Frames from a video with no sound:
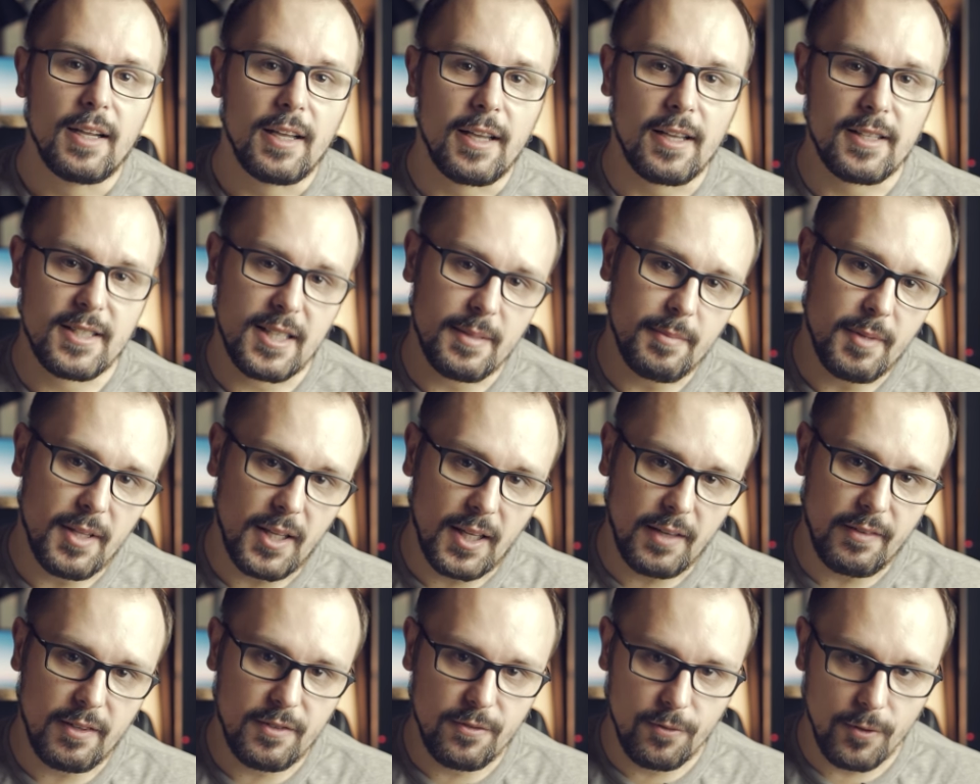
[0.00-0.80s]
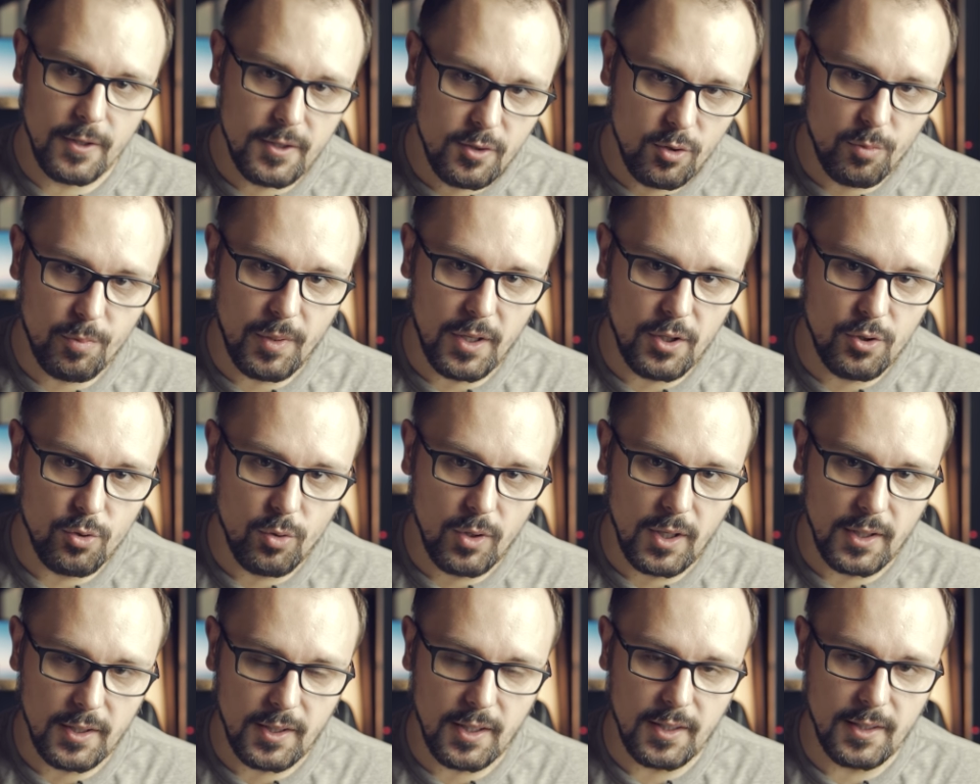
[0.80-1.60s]
i chcemy nagrywać w 25
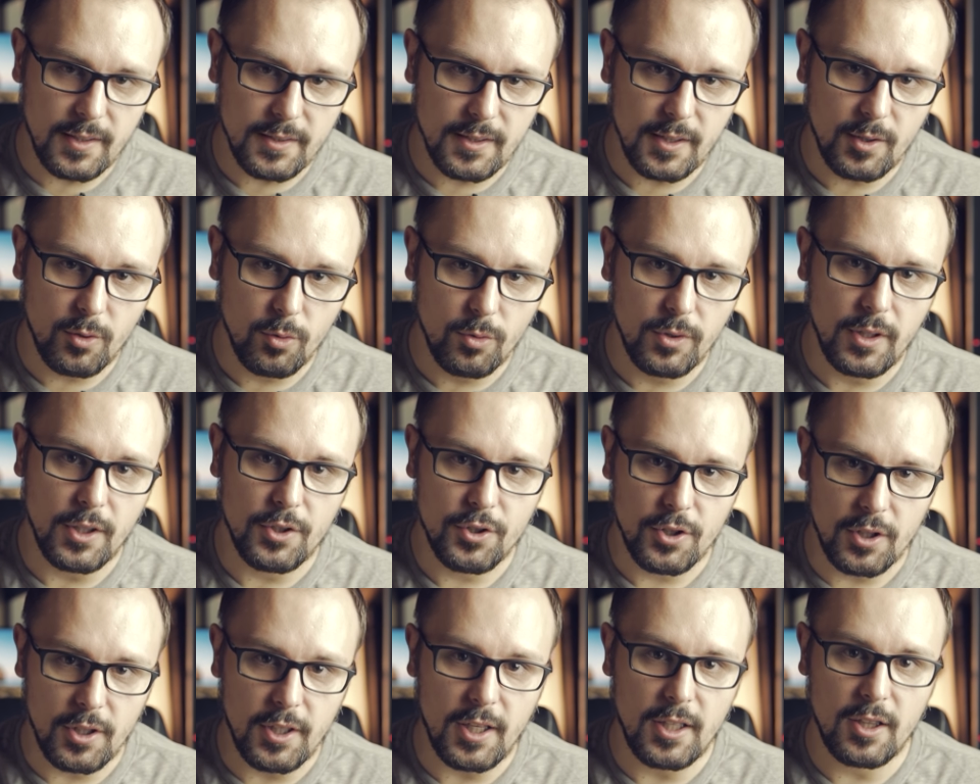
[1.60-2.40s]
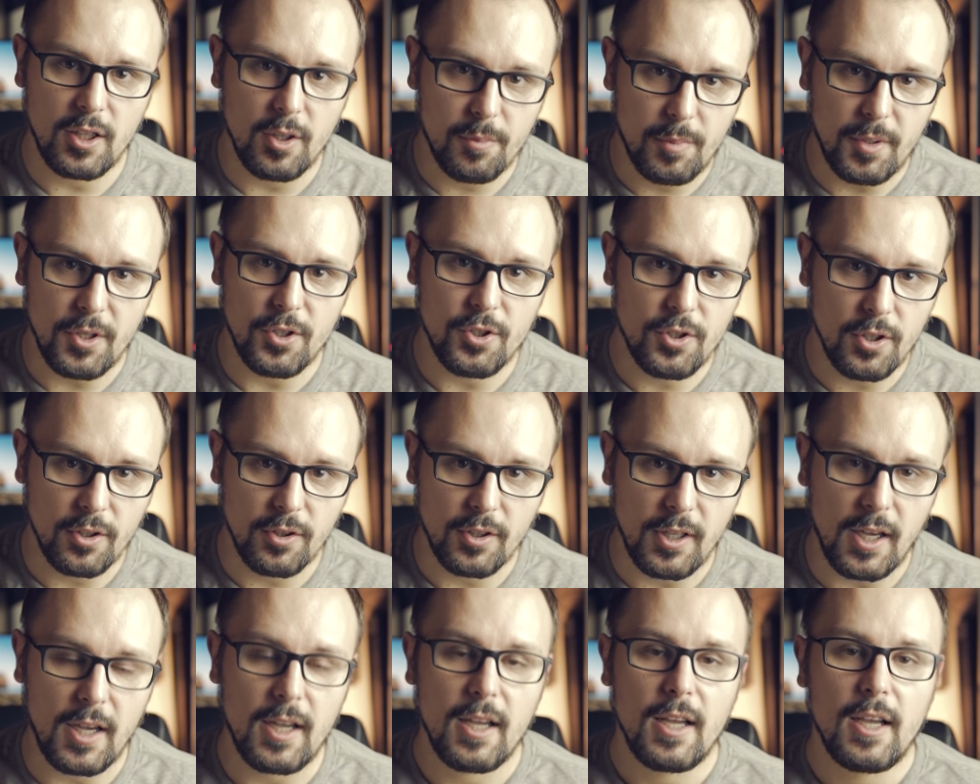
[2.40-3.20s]
klatkach na sekundę, czyli
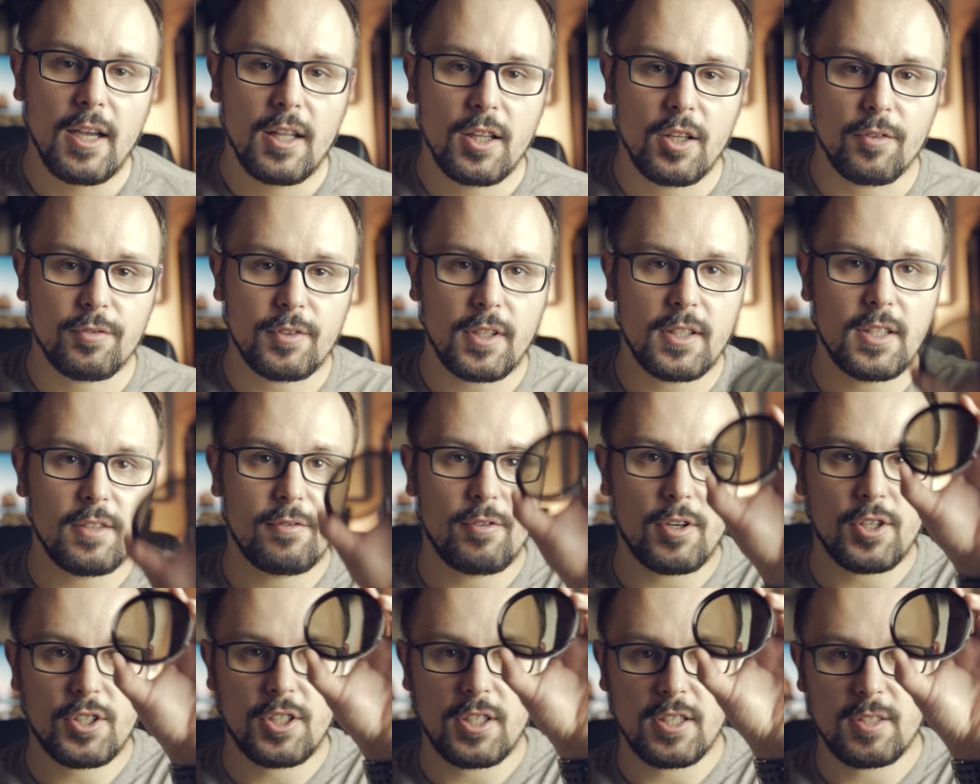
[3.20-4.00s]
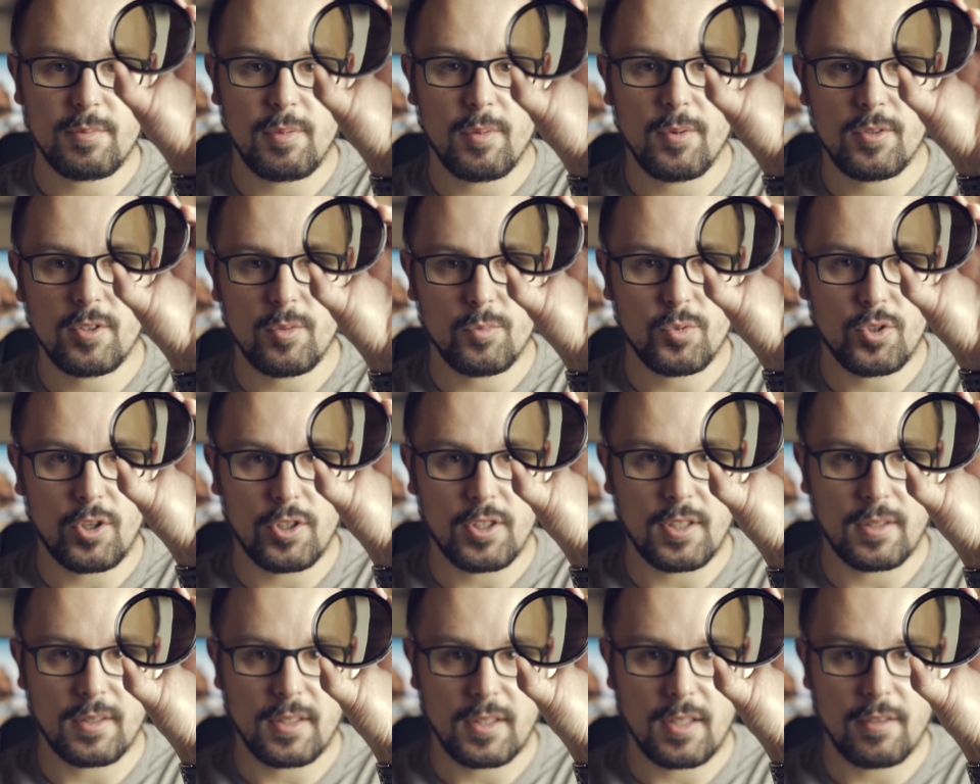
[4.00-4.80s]
1,50, to wtedy właśnie z pomocą
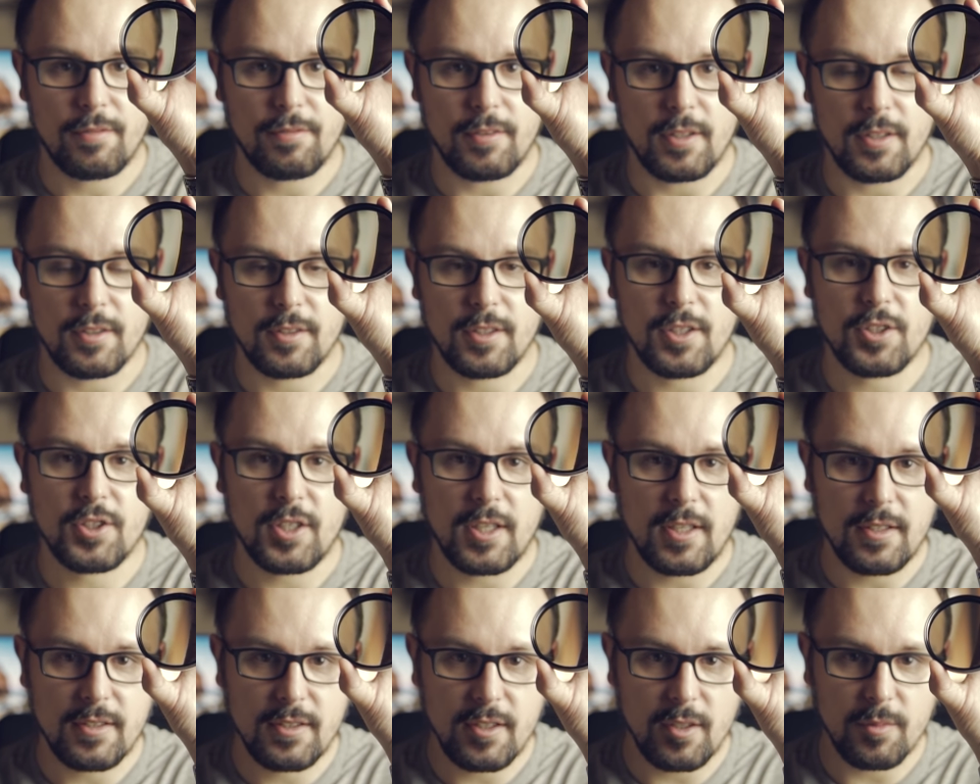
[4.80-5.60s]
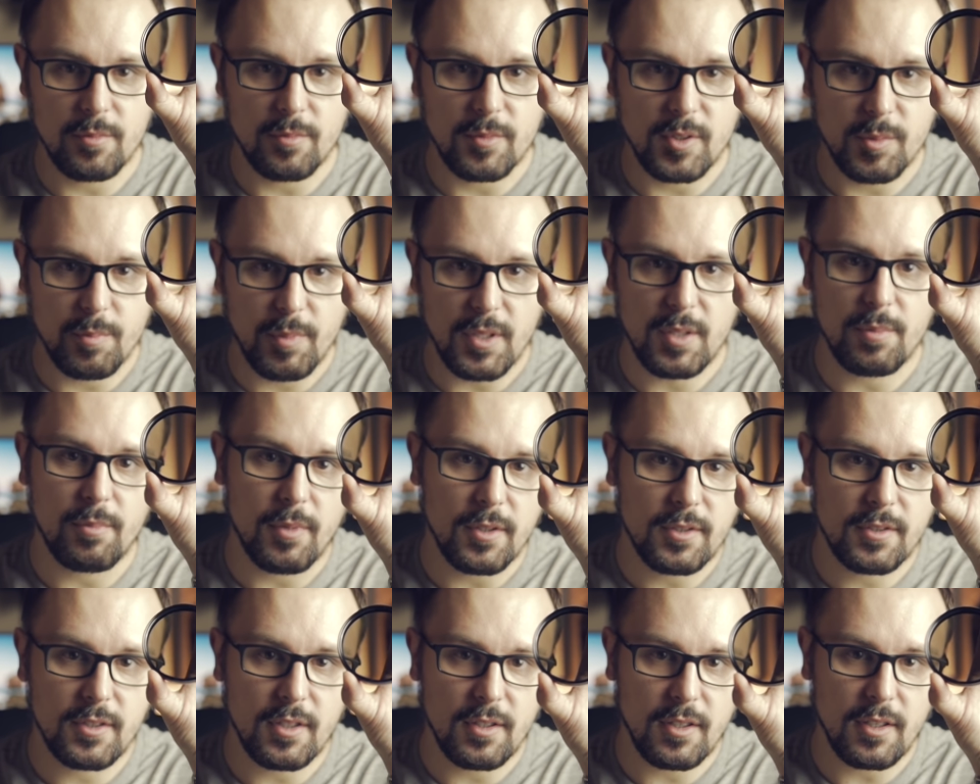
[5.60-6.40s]
przychodzi nam taki filtr. Jeżeli są zbyt
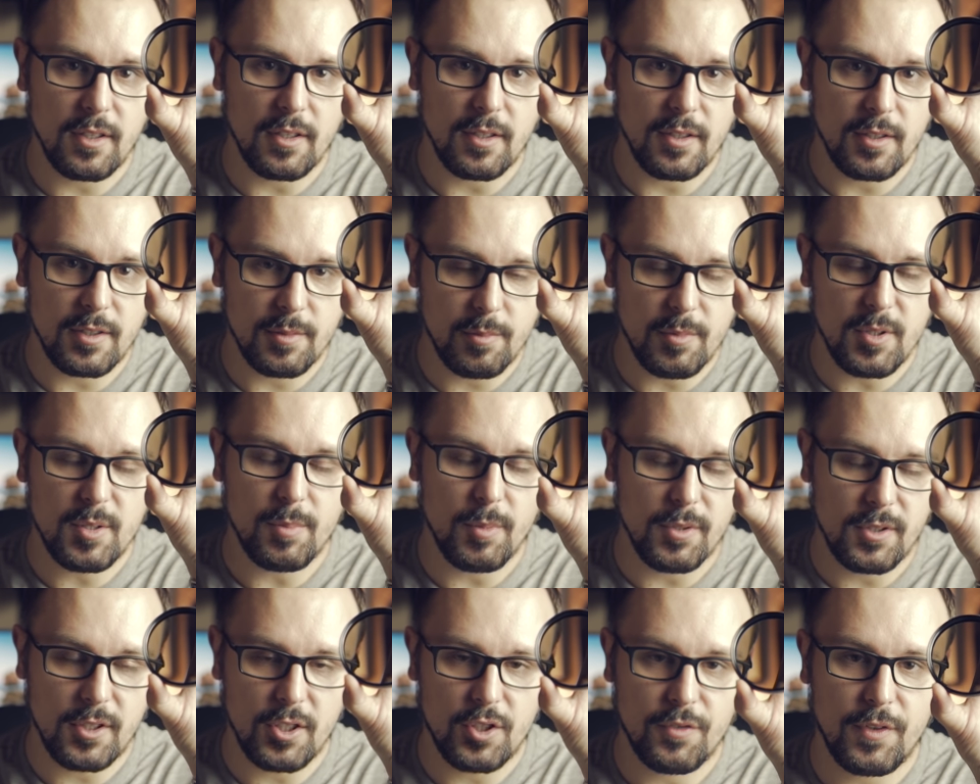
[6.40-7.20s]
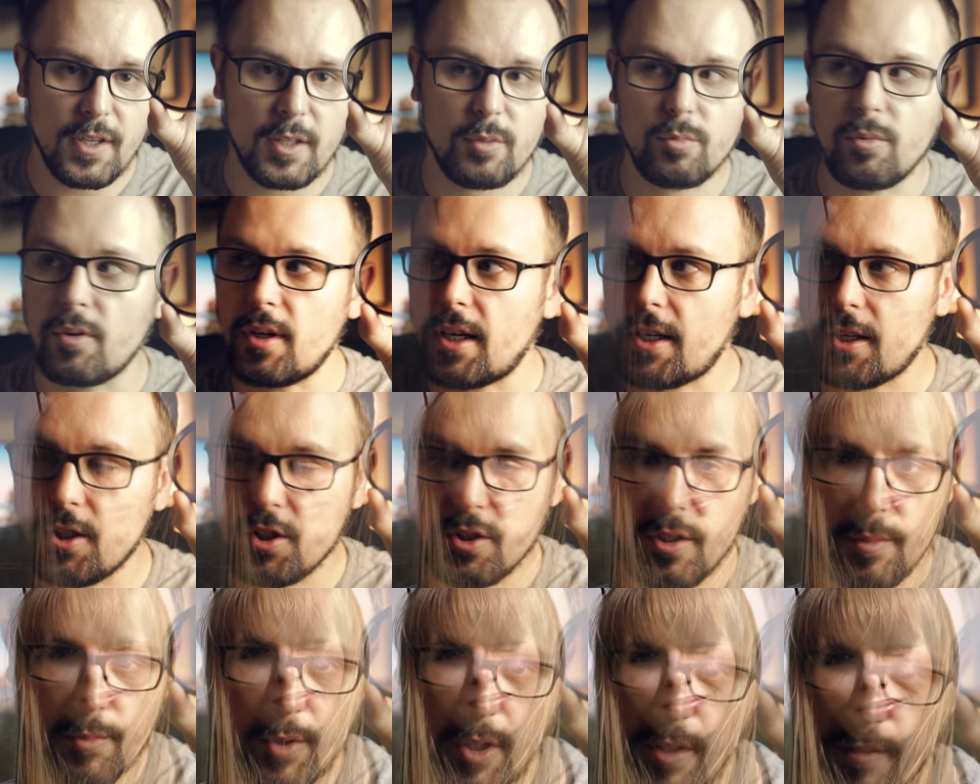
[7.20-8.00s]
mocne, e, zbyt mocne światło,
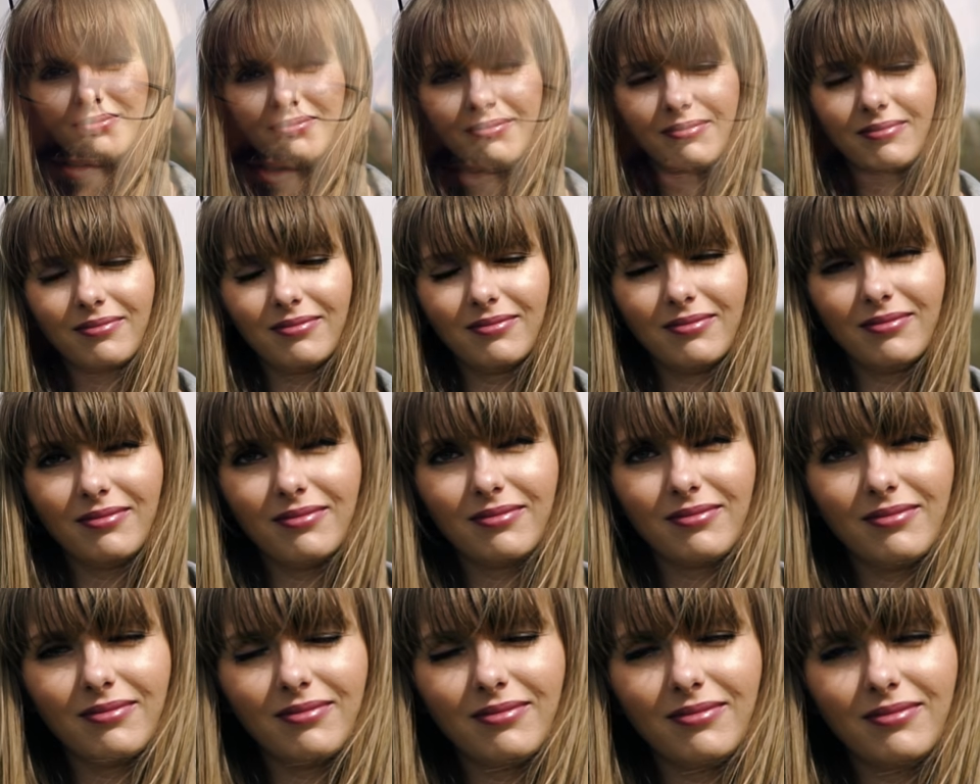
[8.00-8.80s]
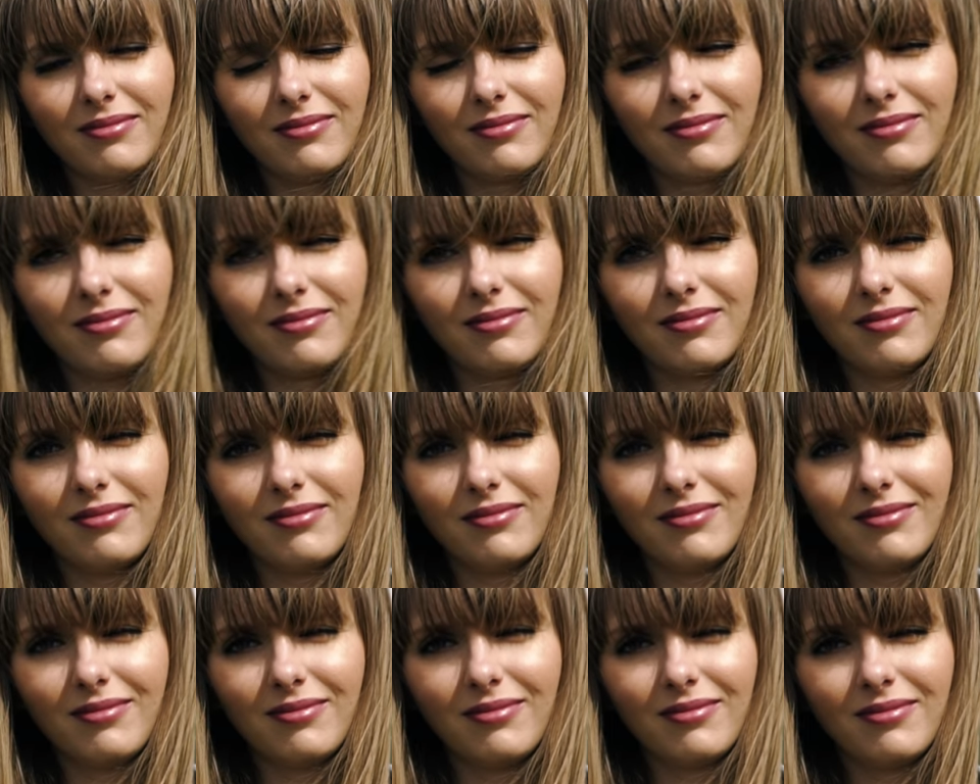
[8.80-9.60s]
jakieś na przykład warunki nagrywacie e,
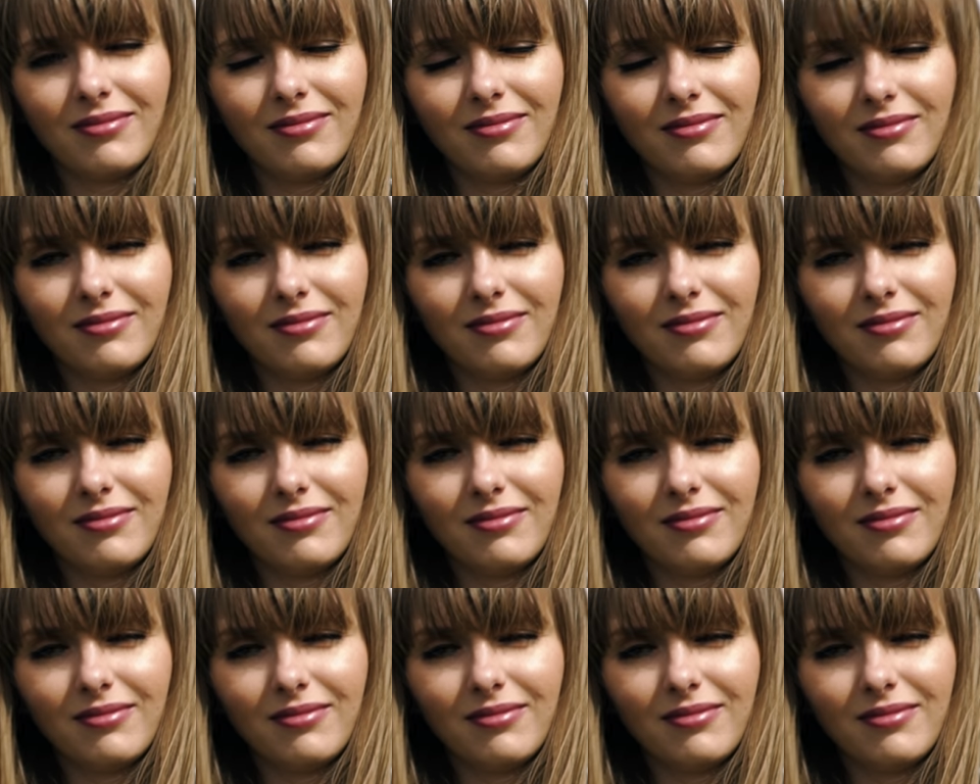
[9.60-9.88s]
e, w,